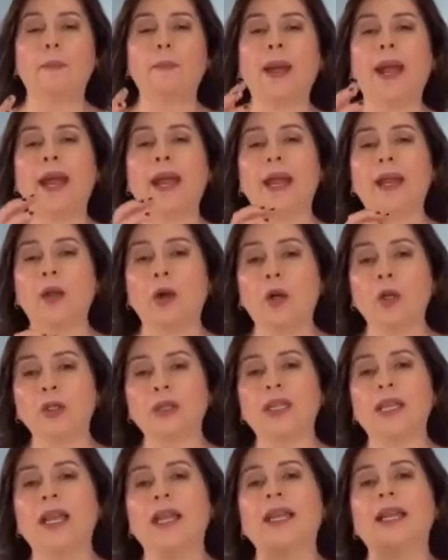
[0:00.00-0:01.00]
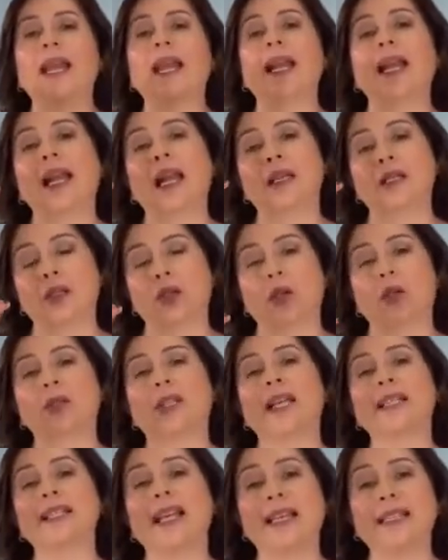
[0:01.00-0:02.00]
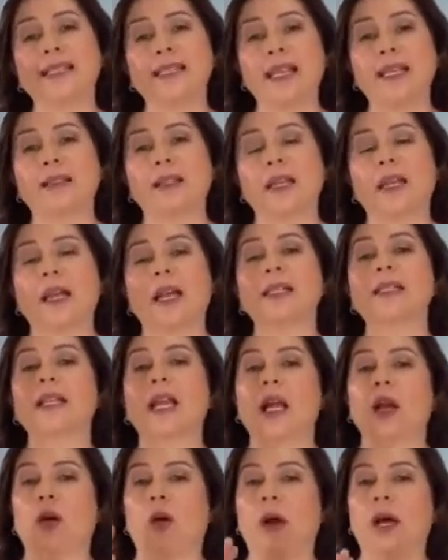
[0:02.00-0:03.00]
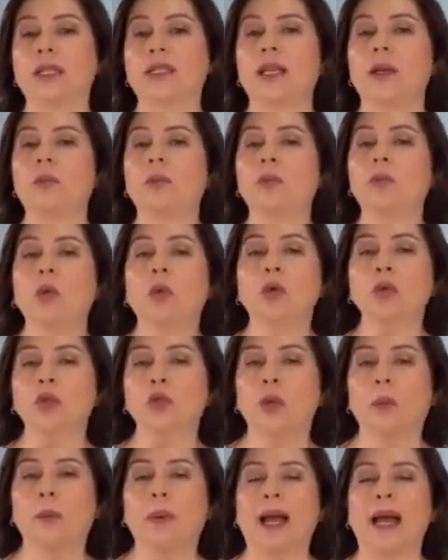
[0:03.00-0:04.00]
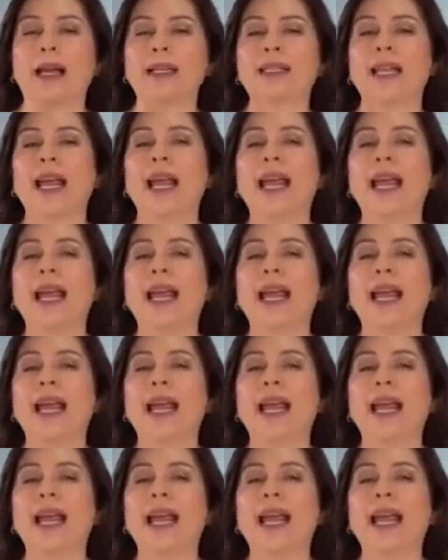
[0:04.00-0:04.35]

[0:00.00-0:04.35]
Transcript: pero tiene las notas cítricas que lo hacen mucho más